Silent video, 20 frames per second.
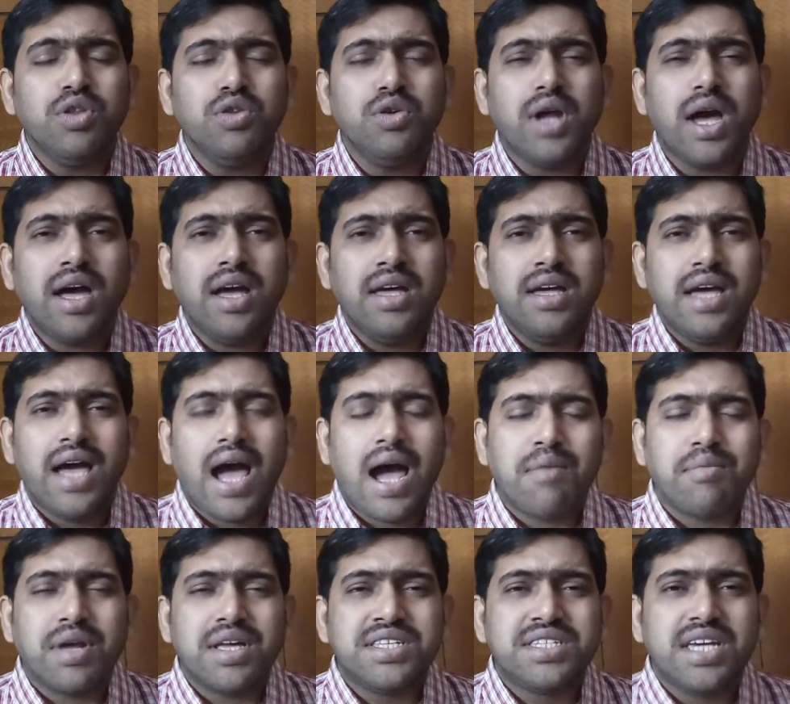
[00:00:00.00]
বন্ধুরা
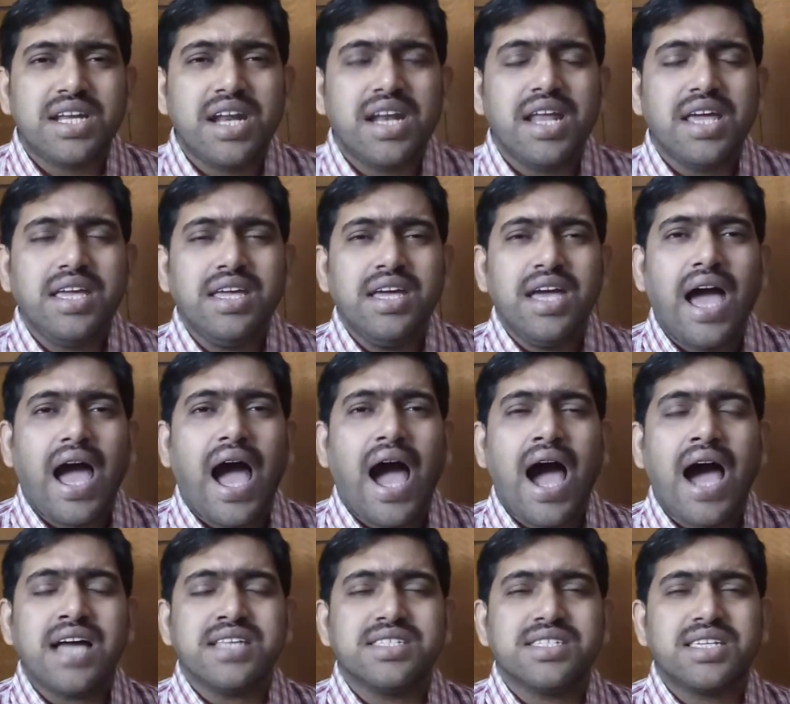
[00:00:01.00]
আমরা জেনে নেই
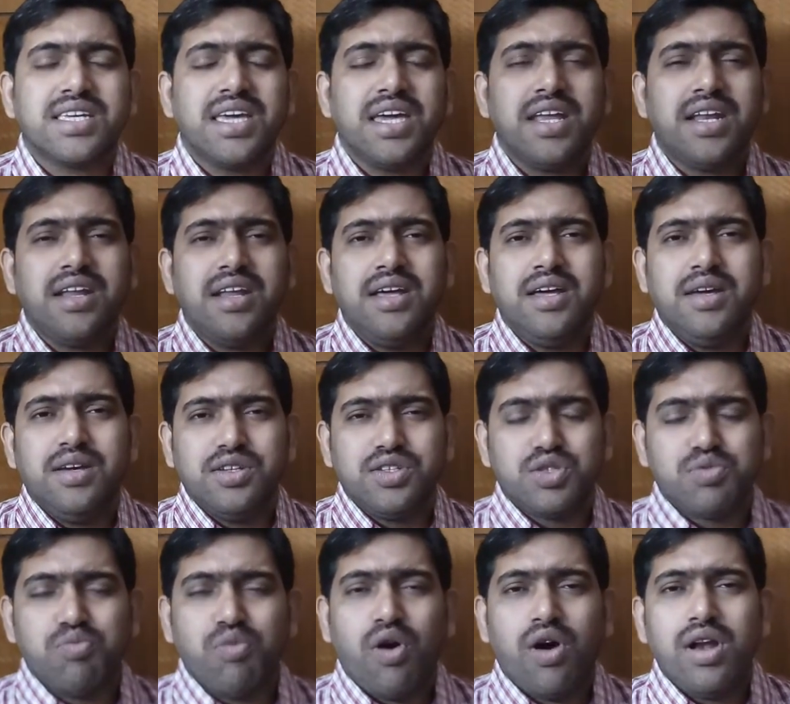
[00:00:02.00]
আজকের
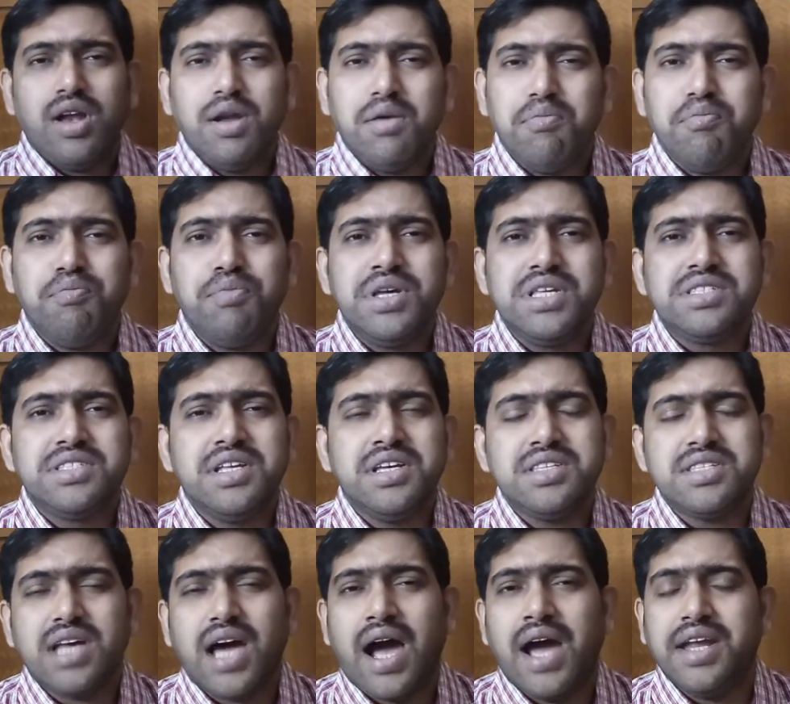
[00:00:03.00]
স্মল
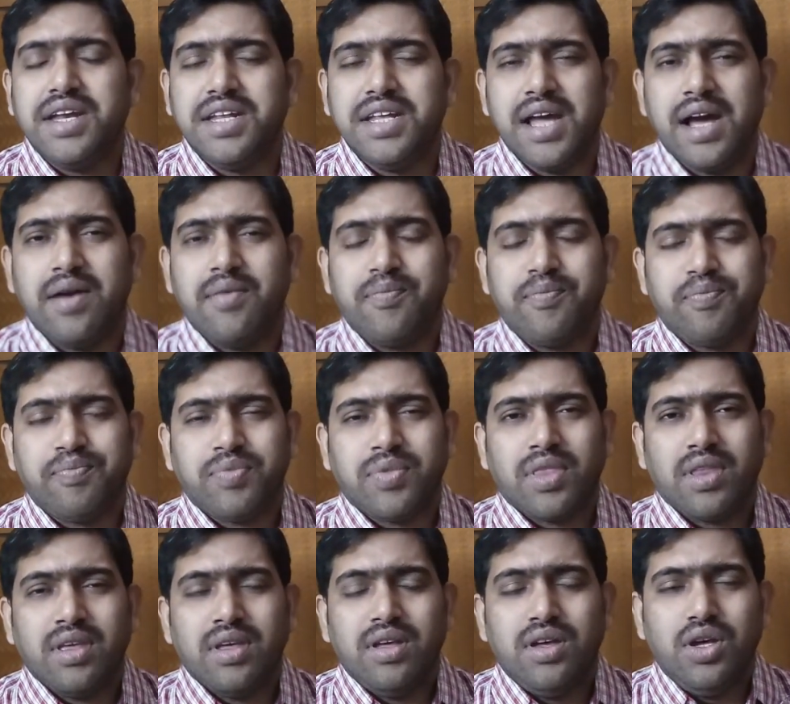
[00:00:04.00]
বিজনেস আইডিয়া
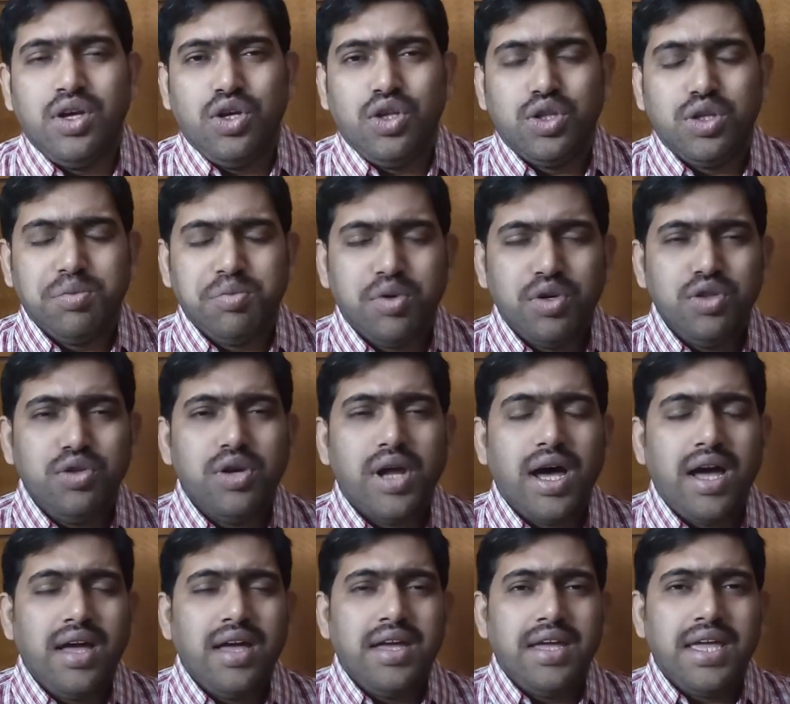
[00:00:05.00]
তো বন্ধুরা
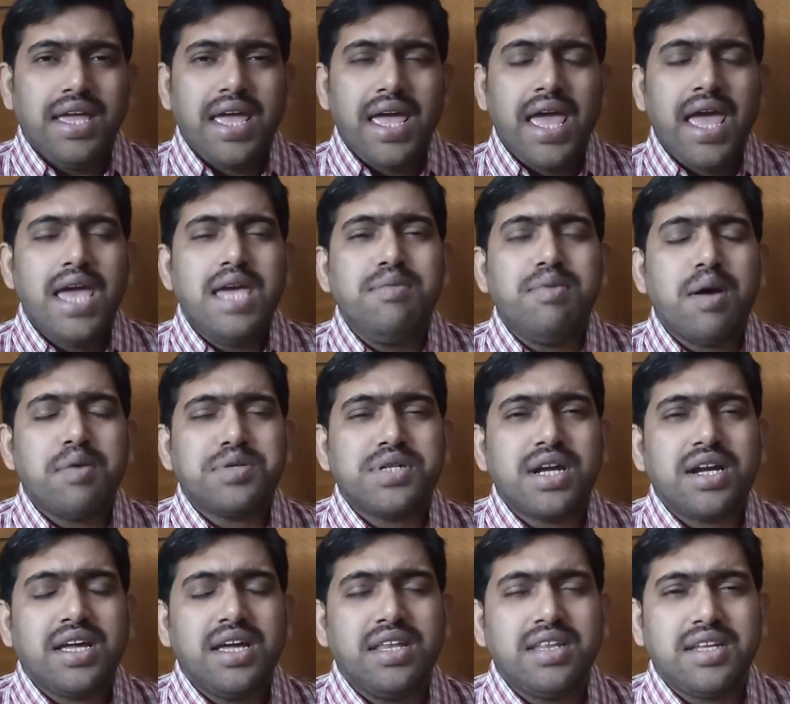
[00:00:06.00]
এই
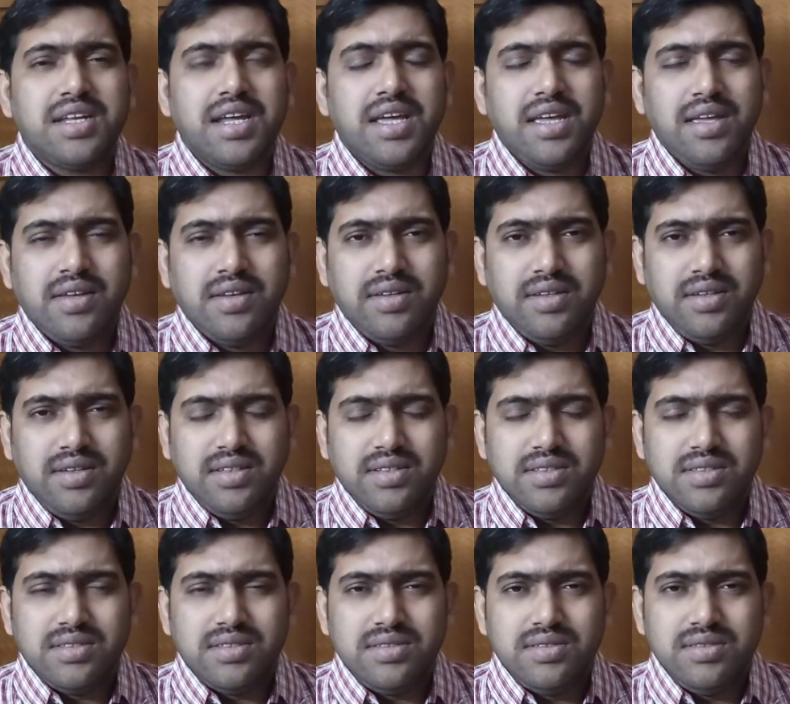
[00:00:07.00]
ব্যবসার ক্ষেত্রে
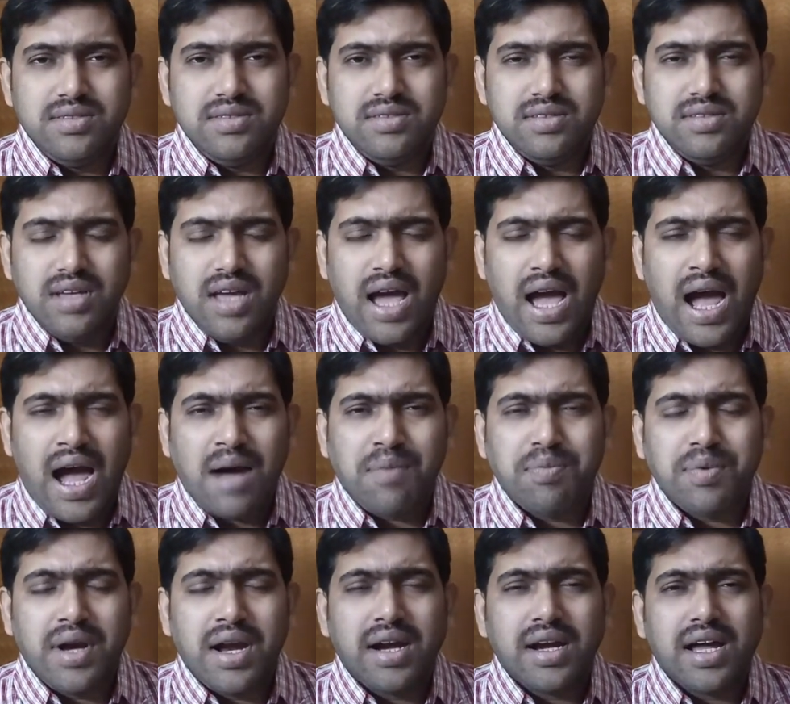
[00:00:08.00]

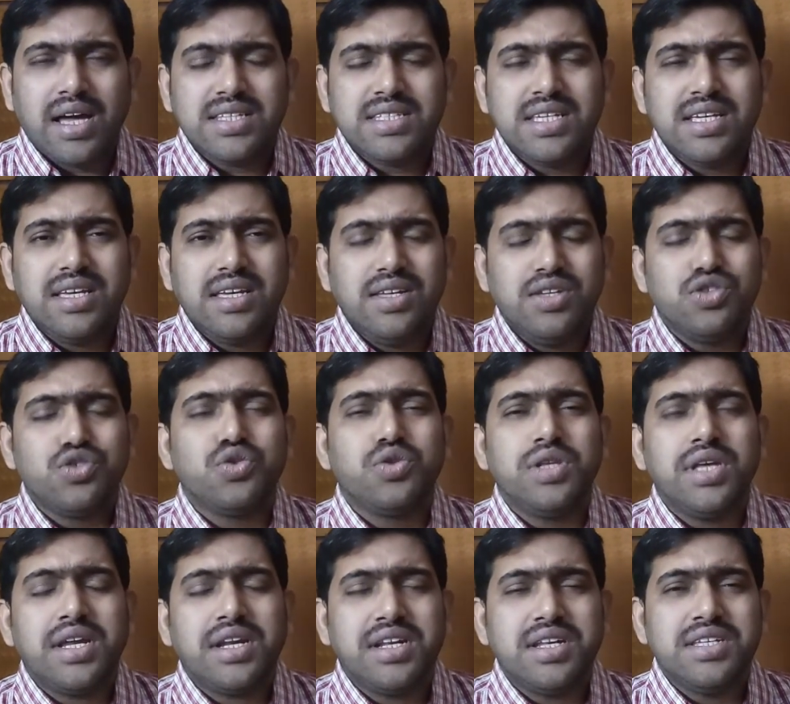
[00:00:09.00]
আপনার কাছে
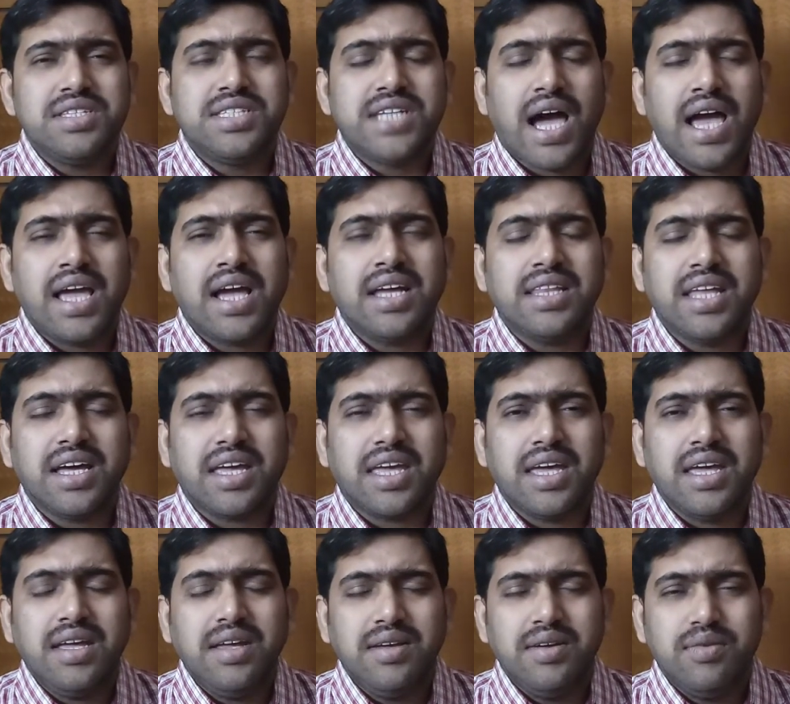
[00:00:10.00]
যদি একটি জায়গা
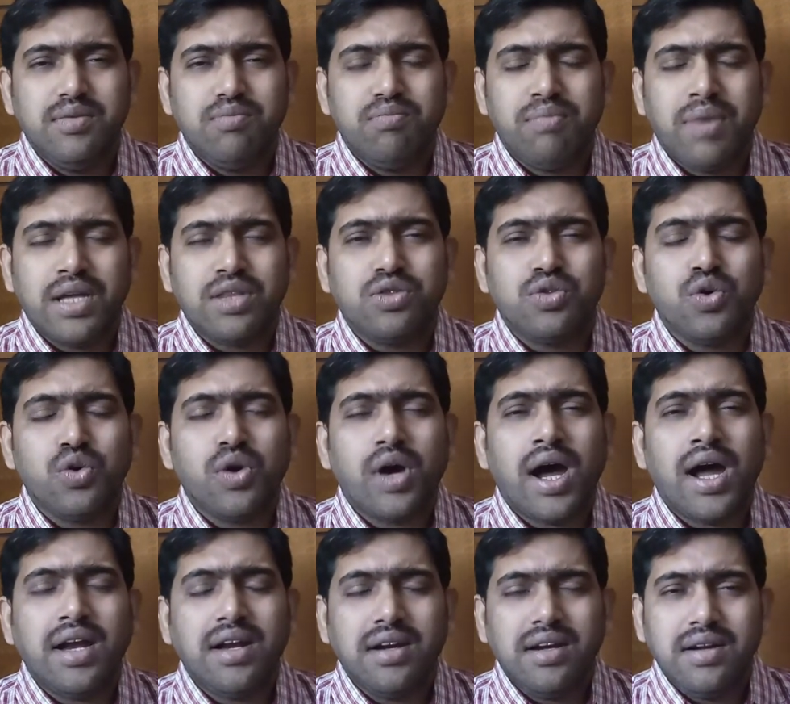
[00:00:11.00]
থাকে বা
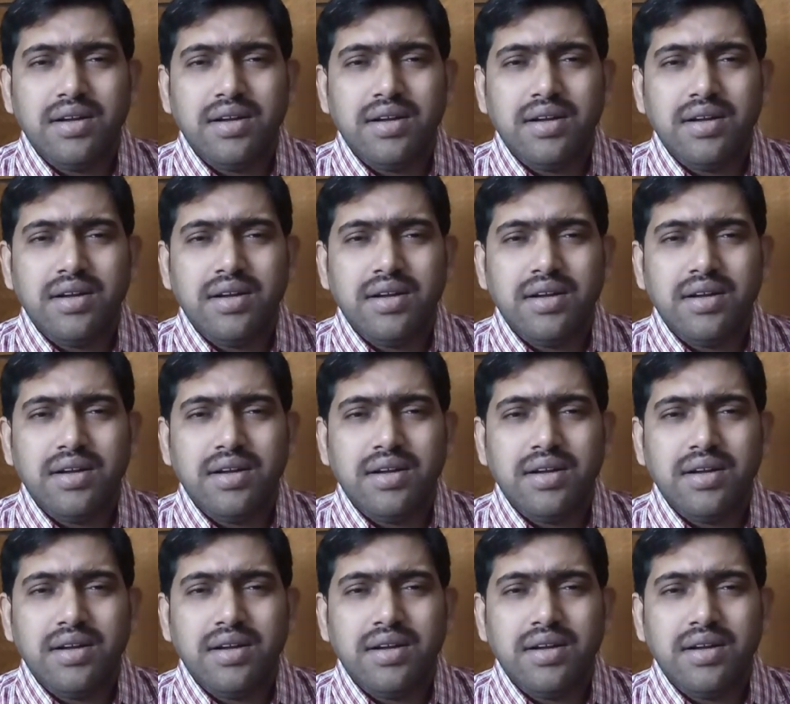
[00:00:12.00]
দোকান